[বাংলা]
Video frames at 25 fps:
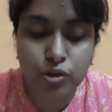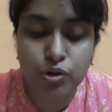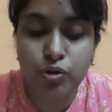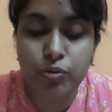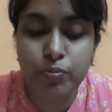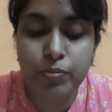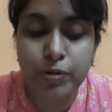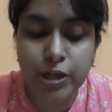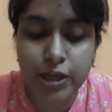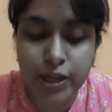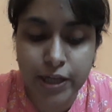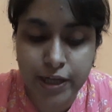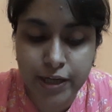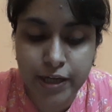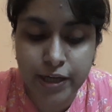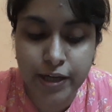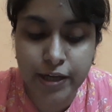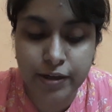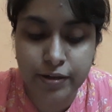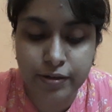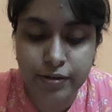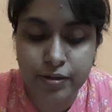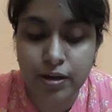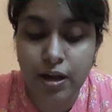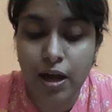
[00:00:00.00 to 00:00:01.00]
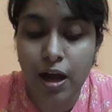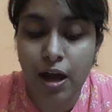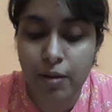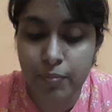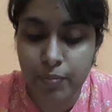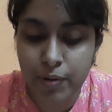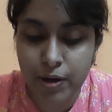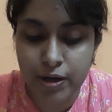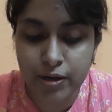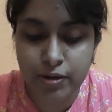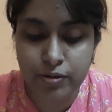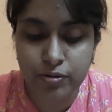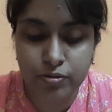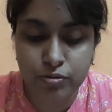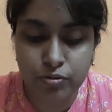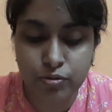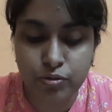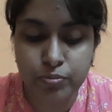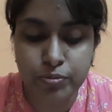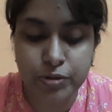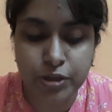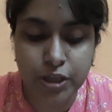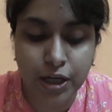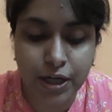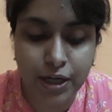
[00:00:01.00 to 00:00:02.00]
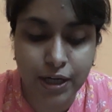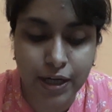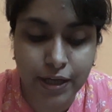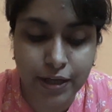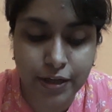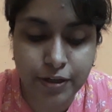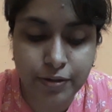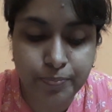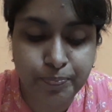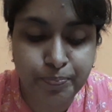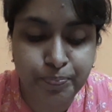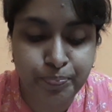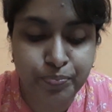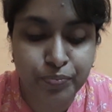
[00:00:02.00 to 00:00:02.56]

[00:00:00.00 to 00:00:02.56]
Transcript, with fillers: কবি লেখেন আবার কবিতার লাইন